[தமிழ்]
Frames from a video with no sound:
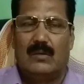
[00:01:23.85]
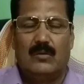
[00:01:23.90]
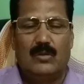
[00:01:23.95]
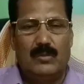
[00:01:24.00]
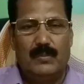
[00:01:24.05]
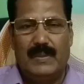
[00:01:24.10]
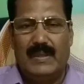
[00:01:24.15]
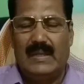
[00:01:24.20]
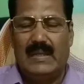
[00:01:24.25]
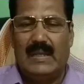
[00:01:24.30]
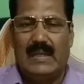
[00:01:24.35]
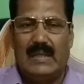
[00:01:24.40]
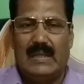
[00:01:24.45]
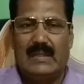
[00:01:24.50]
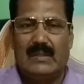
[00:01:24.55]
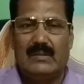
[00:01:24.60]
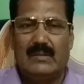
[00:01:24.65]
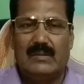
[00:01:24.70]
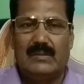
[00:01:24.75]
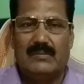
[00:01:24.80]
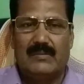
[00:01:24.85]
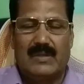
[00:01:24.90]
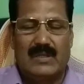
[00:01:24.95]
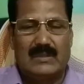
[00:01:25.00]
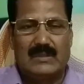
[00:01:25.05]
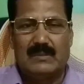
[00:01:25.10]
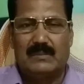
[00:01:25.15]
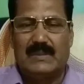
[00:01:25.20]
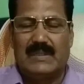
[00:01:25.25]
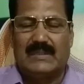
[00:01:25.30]
உண்மையிலேயே அது
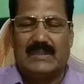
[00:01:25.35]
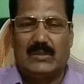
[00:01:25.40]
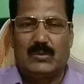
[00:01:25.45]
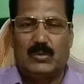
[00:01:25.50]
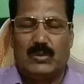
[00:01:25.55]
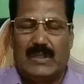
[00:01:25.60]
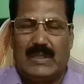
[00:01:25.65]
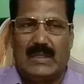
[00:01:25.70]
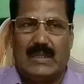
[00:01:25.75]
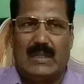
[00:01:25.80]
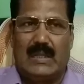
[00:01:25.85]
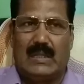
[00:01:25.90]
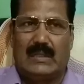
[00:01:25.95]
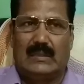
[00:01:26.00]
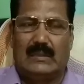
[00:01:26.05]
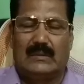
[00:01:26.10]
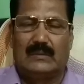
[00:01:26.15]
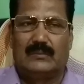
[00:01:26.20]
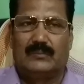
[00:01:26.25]
வருத்தமளிக்கக்கூடியது தான்